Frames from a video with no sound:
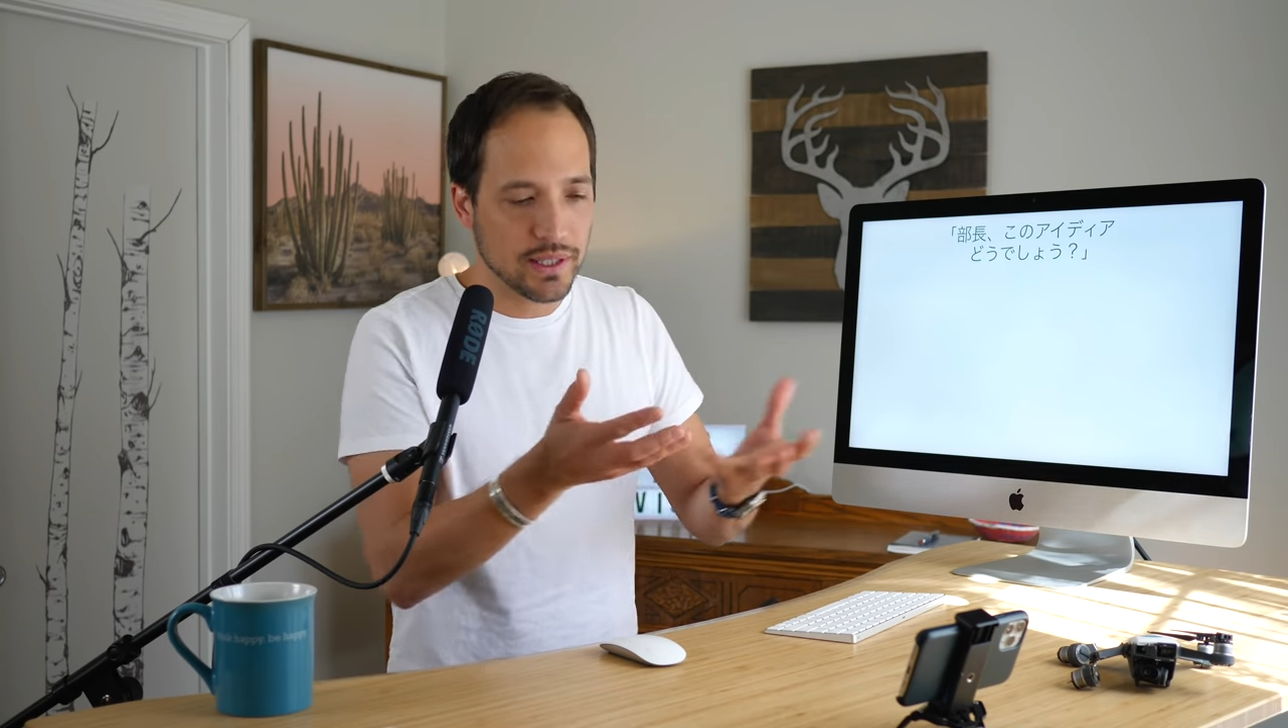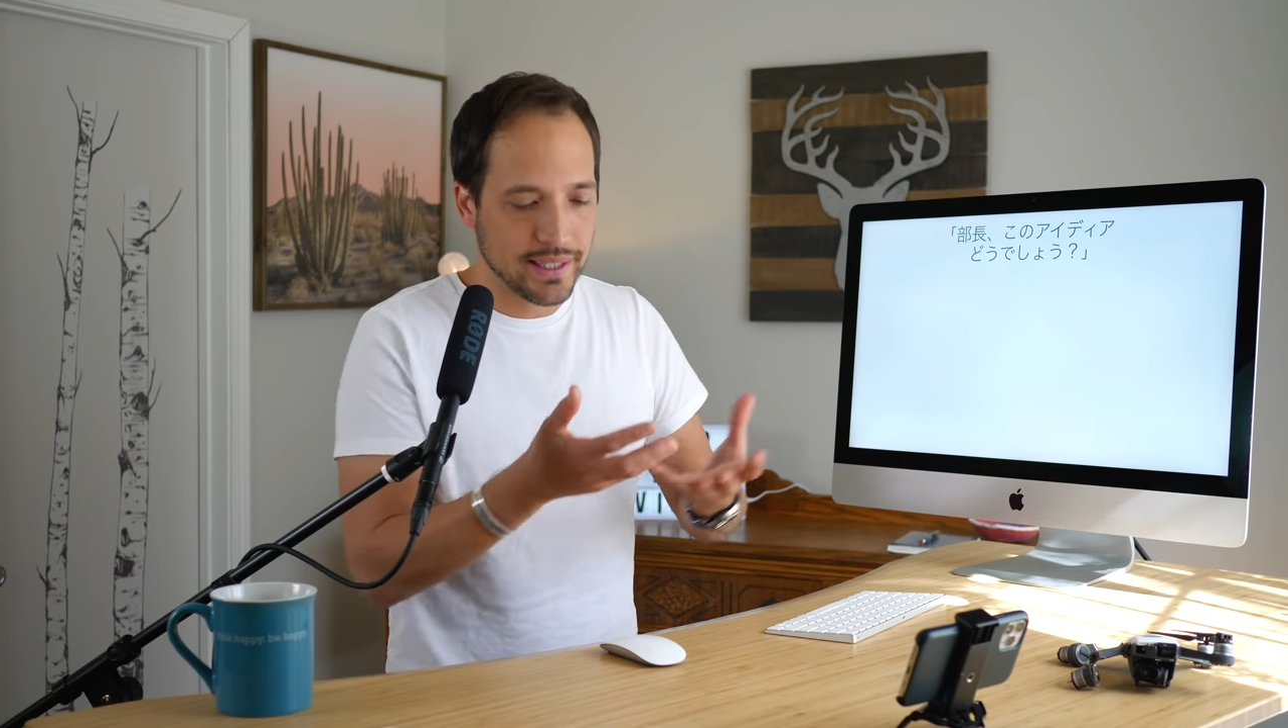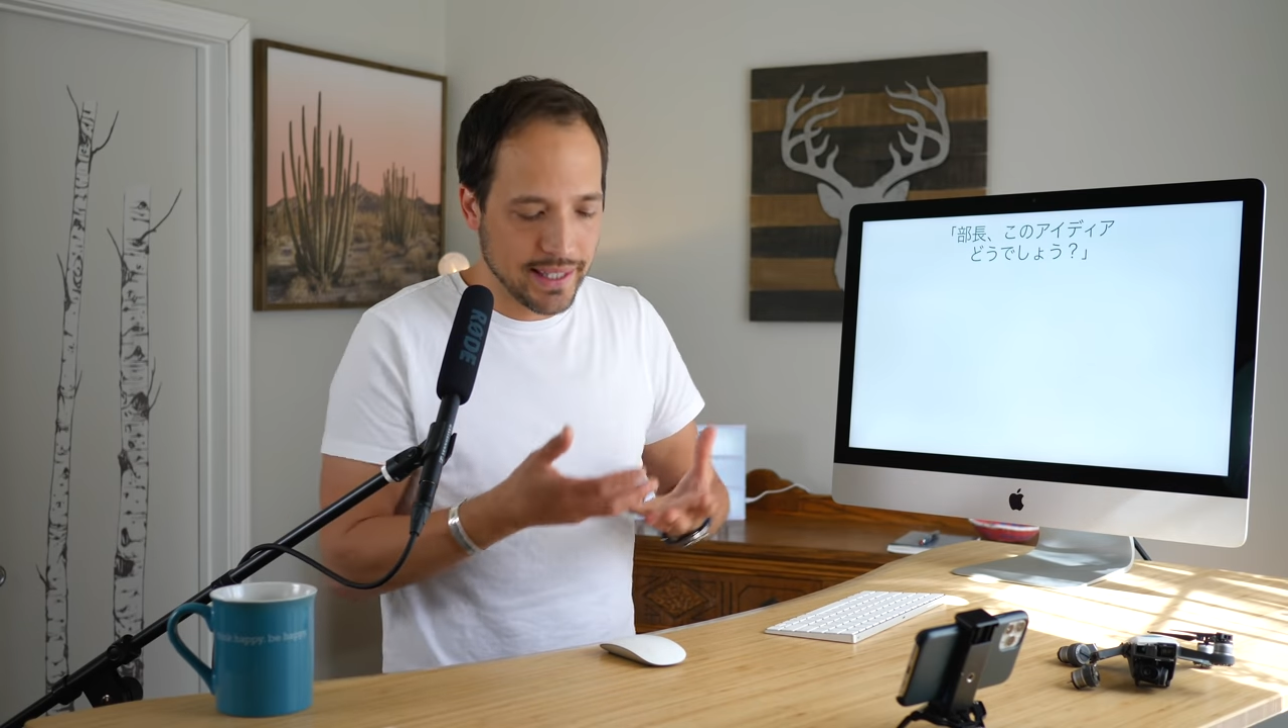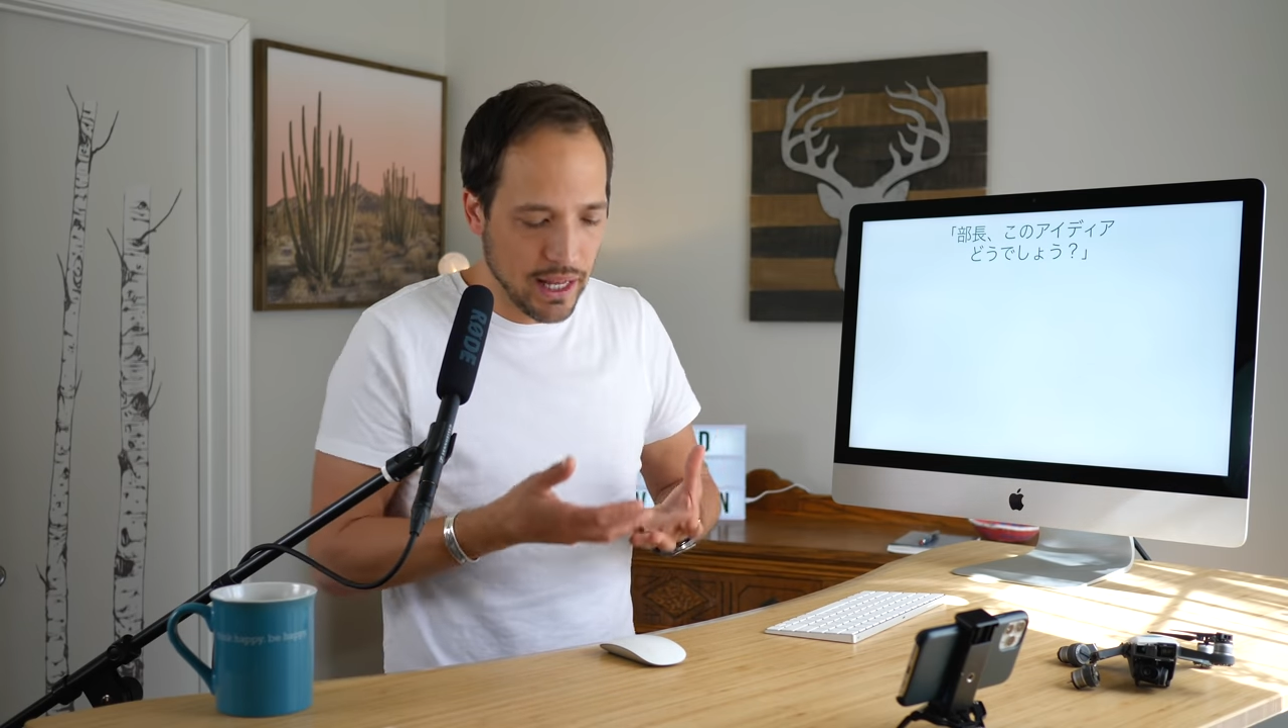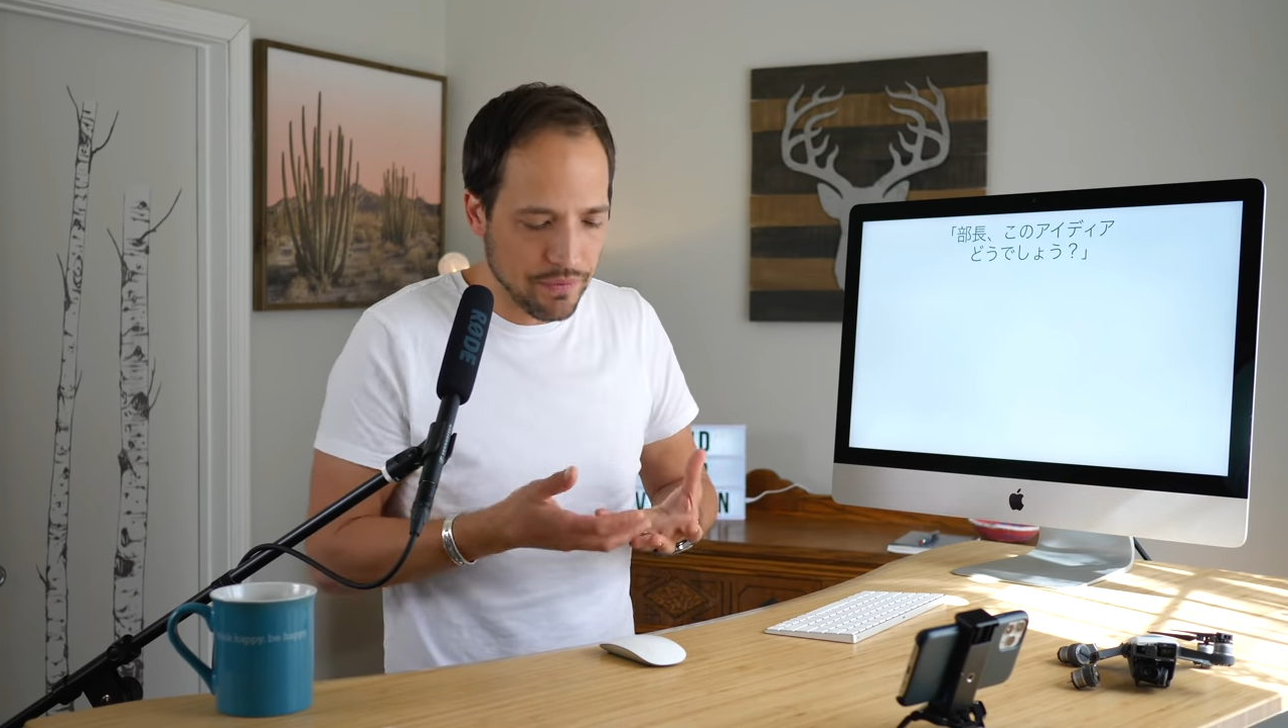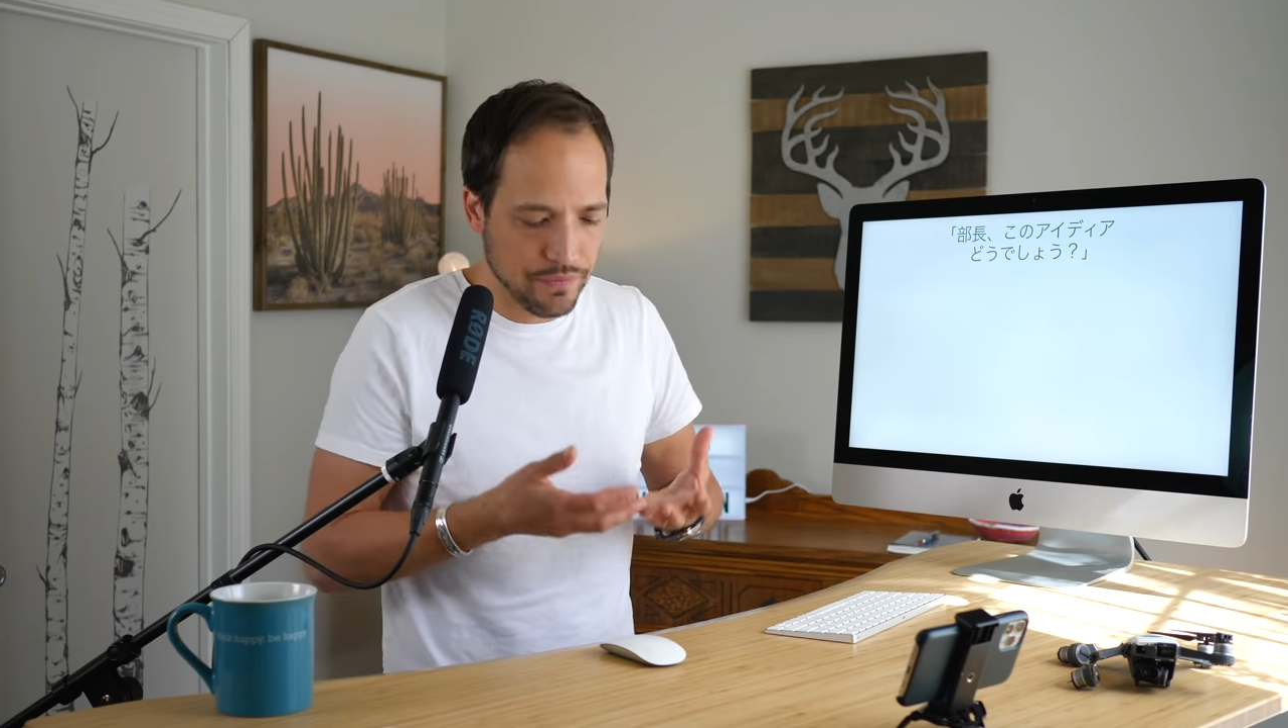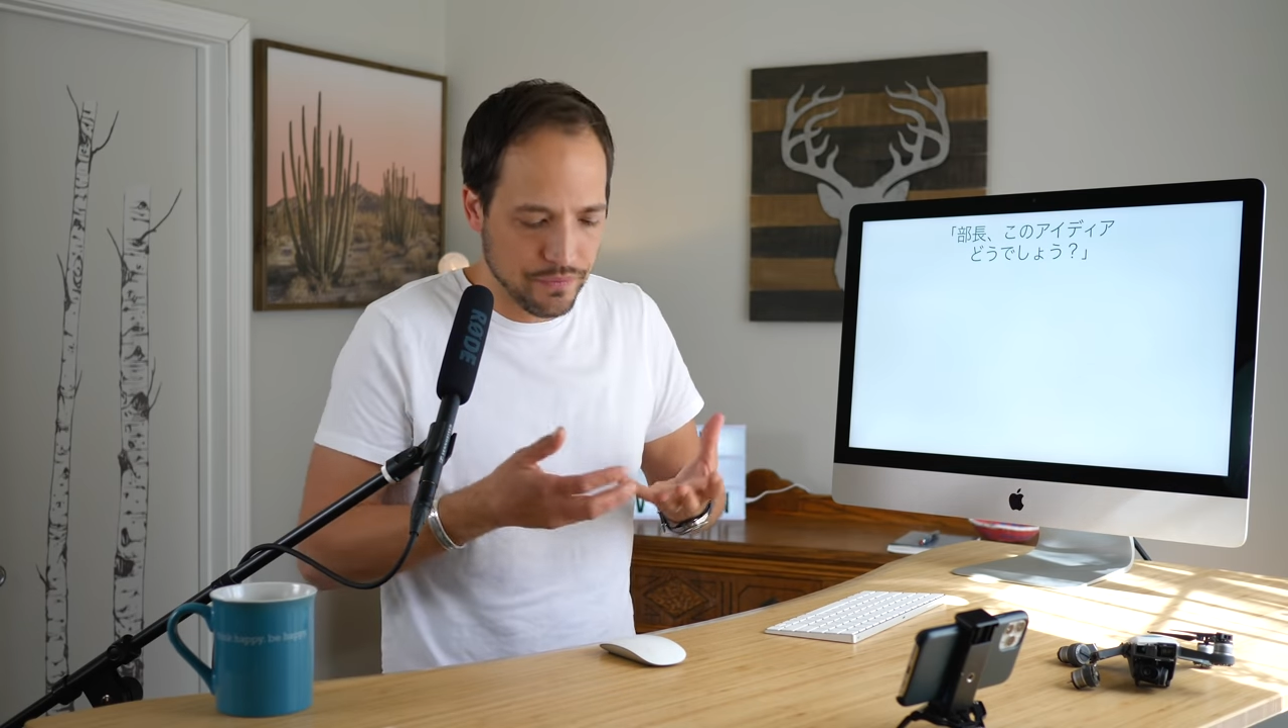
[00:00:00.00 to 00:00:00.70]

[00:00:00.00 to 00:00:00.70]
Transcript: スタッ